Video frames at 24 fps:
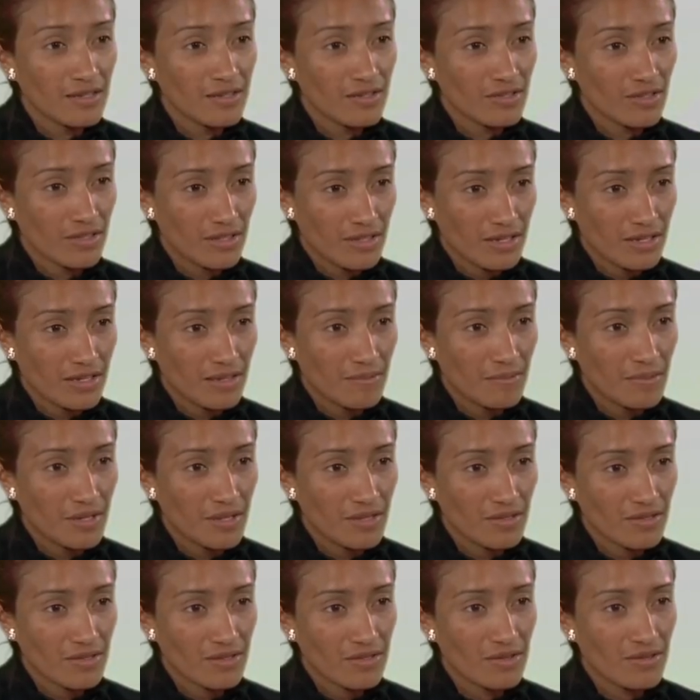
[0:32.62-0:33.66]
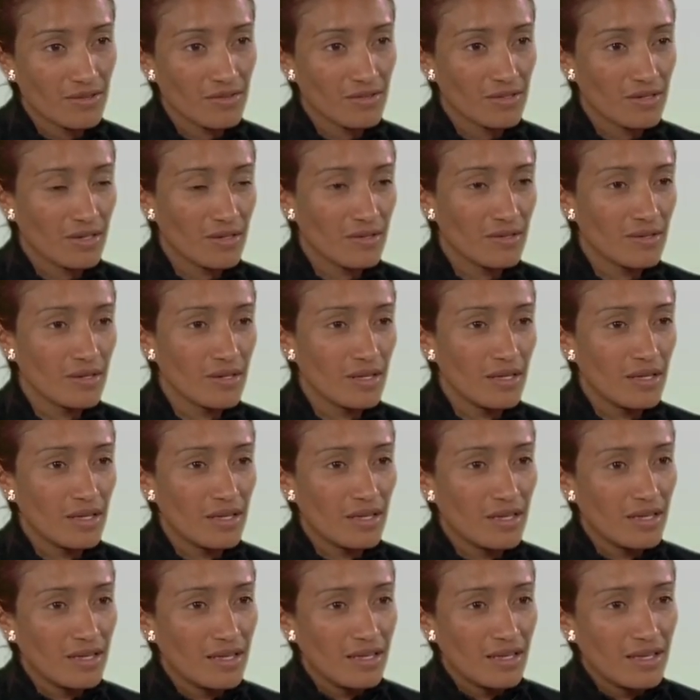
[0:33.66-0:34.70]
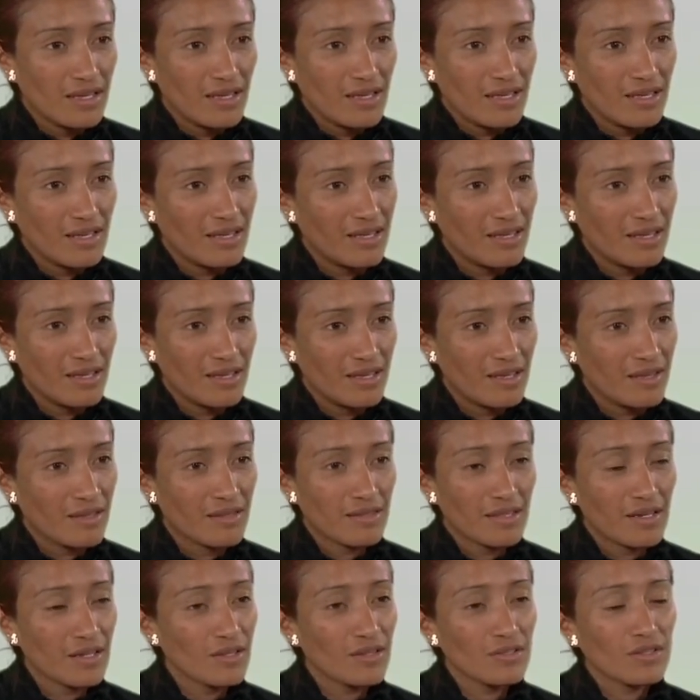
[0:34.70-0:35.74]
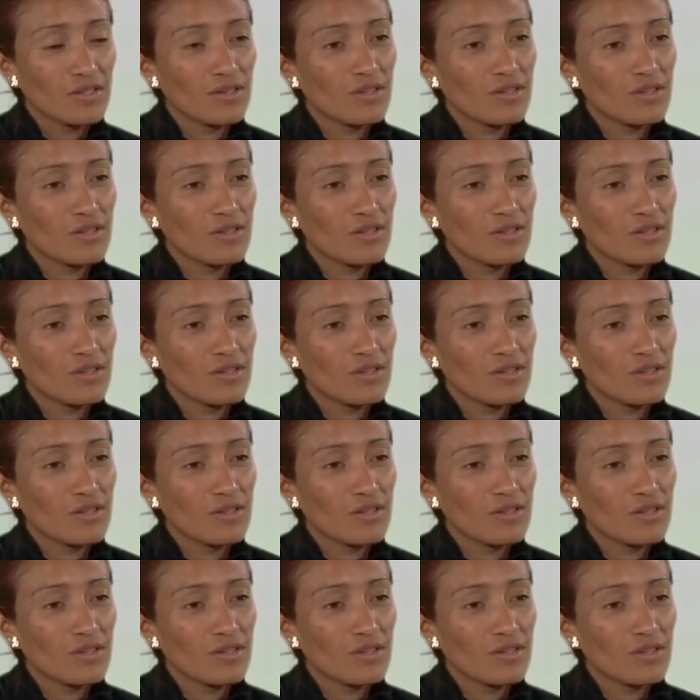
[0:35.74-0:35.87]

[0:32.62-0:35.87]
los entrenamientos que yo los hago y entreno